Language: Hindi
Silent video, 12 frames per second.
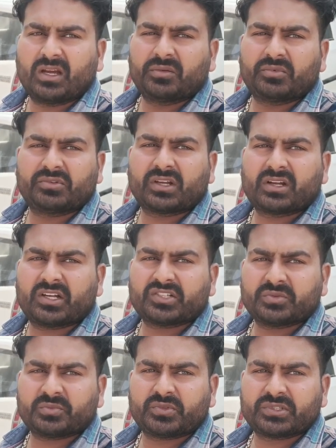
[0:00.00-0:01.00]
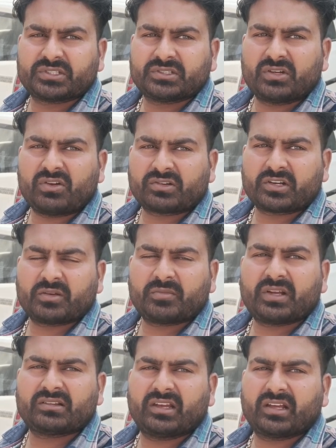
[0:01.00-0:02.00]
अभी उसे काशीपुर डॉक्टर के
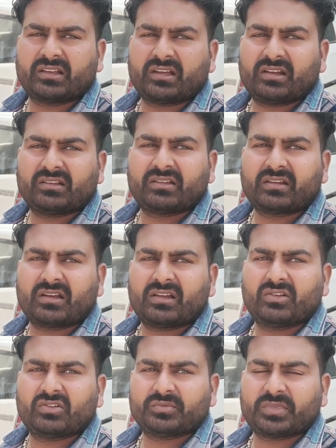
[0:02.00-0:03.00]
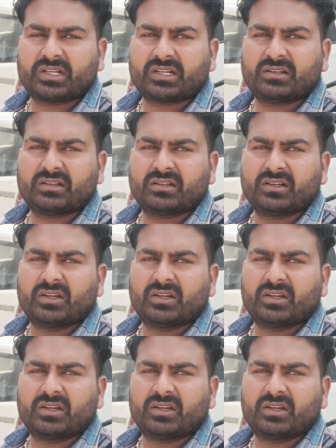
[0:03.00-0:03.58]
पास लेके जा रहे हैं सरकारी हॉस्पिटल